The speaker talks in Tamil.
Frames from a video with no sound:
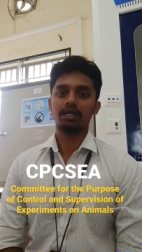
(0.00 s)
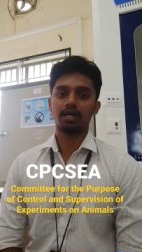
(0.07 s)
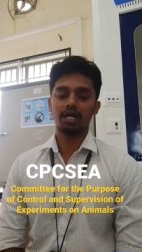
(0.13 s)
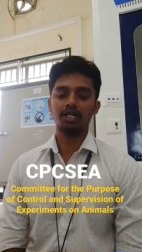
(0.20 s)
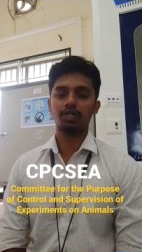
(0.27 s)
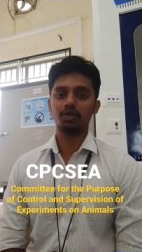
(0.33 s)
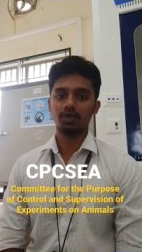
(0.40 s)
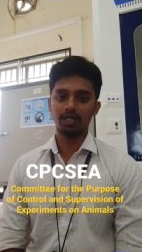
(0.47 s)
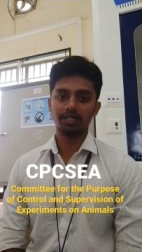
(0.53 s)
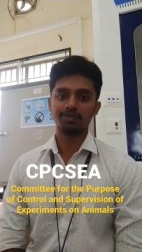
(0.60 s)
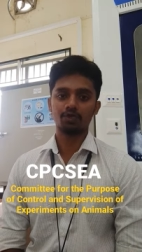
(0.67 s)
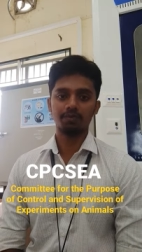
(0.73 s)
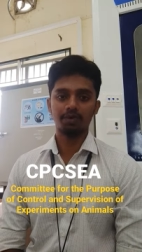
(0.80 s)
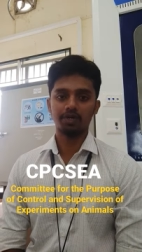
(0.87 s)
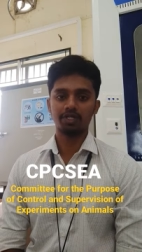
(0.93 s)
கண்ட்ரோல் அண்ட்
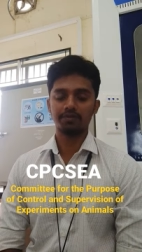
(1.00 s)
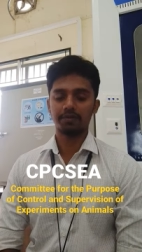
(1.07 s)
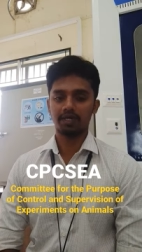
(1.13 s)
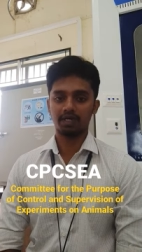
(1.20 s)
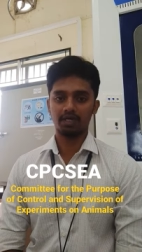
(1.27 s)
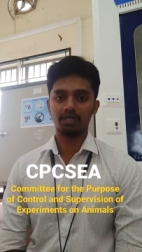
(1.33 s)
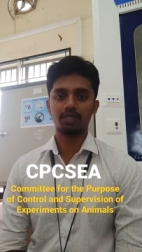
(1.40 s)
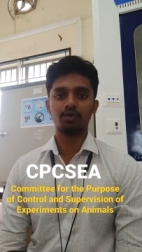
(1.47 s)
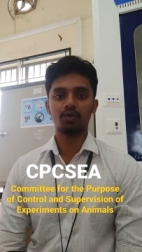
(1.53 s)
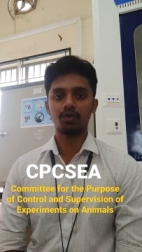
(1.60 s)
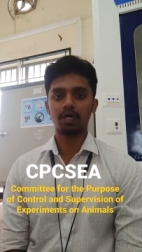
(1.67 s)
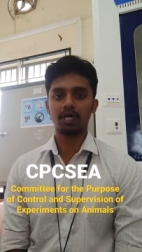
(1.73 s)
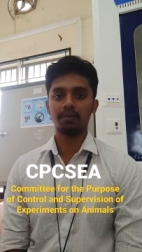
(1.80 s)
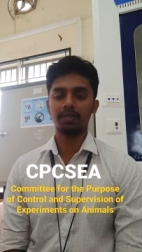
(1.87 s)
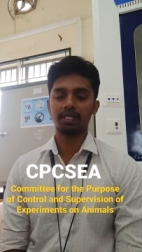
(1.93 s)
சூப்பர்வைஸ் பண்ணுறதுக்கு
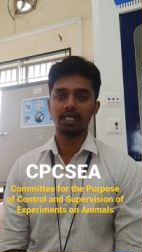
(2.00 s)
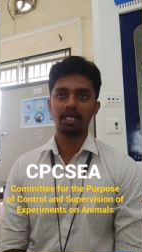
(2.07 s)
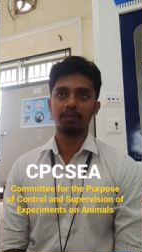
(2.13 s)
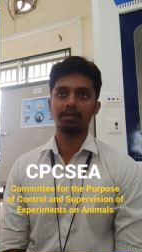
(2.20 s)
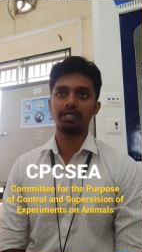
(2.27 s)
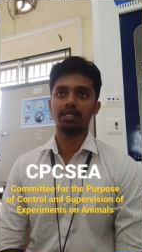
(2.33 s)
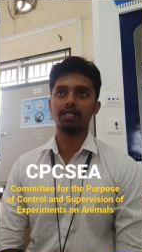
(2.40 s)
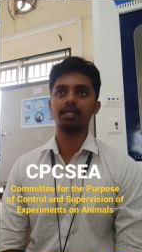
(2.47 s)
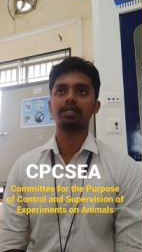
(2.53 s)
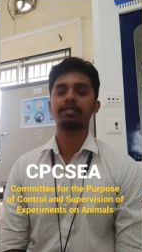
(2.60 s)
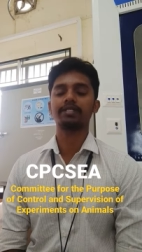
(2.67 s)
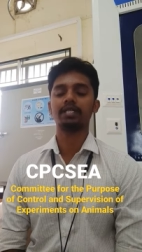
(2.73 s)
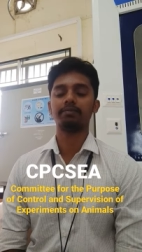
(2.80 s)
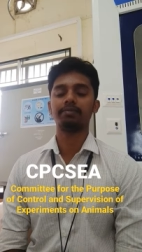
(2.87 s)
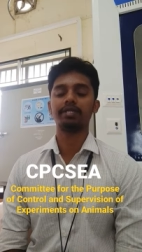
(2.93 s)
உருவாக்கப்பட்ட கமிட்டி தான்
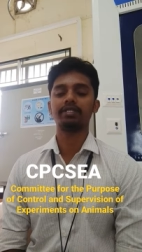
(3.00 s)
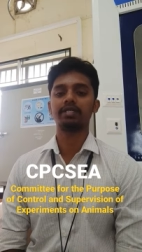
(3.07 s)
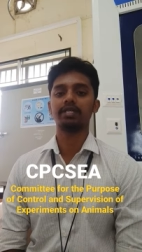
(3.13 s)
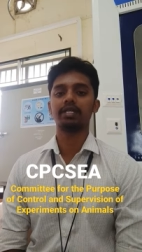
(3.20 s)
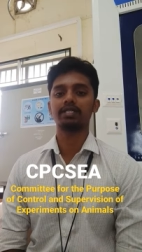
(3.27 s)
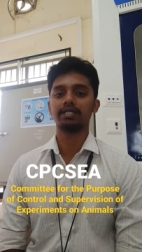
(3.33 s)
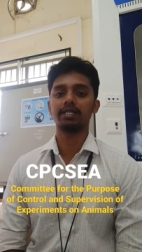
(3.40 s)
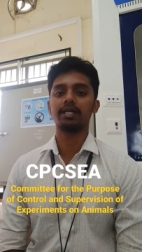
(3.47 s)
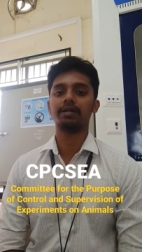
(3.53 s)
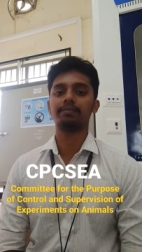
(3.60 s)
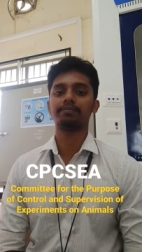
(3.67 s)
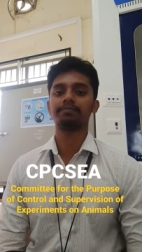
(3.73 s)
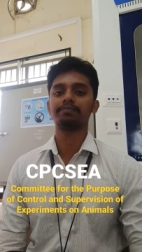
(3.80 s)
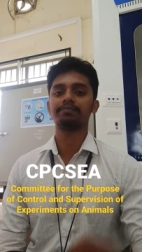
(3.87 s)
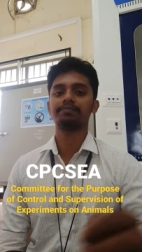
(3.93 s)
சிபிசிஎஸ்இஏ